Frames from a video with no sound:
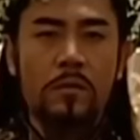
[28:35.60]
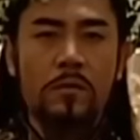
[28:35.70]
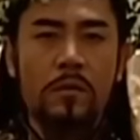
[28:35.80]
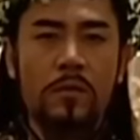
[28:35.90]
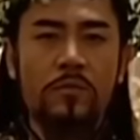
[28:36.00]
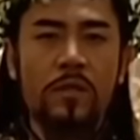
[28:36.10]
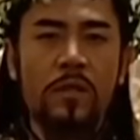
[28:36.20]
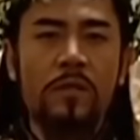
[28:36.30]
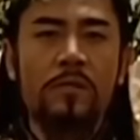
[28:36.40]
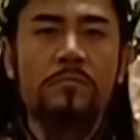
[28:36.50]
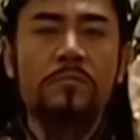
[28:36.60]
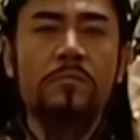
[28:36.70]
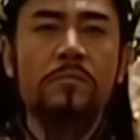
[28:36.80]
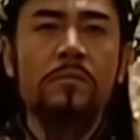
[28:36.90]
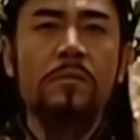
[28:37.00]
另一份
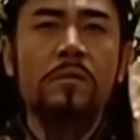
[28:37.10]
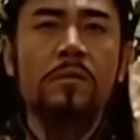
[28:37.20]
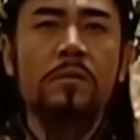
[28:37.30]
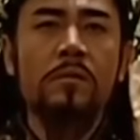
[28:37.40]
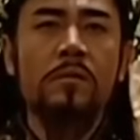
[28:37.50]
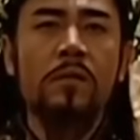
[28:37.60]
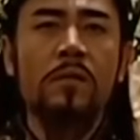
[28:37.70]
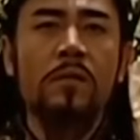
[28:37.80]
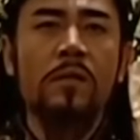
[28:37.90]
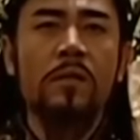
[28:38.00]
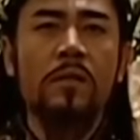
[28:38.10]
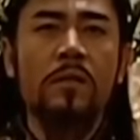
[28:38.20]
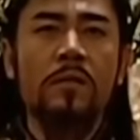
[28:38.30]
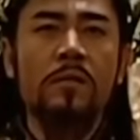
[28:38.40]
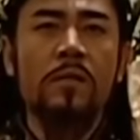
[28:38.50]
是朕的那个
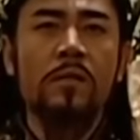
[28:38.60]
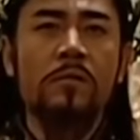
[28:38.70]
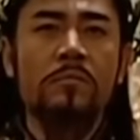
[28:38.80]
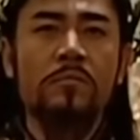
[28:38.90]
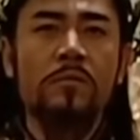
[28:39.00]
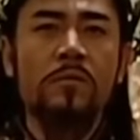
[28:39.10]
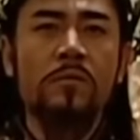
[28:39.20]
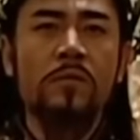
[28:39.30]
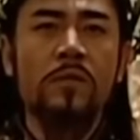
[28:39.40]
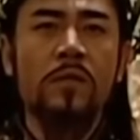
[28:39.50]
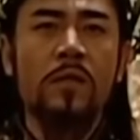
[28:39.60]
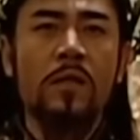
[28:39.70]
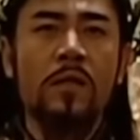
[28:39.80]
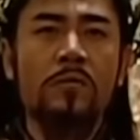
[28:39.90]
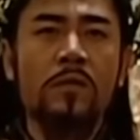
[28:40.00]
儿子举荐
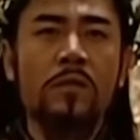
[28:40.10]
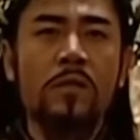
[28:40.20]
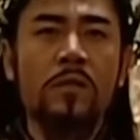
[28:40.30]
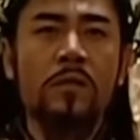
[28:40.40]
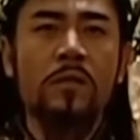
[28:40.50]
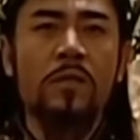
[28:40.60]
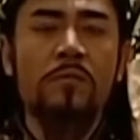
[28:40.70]
的海瑞呈递的，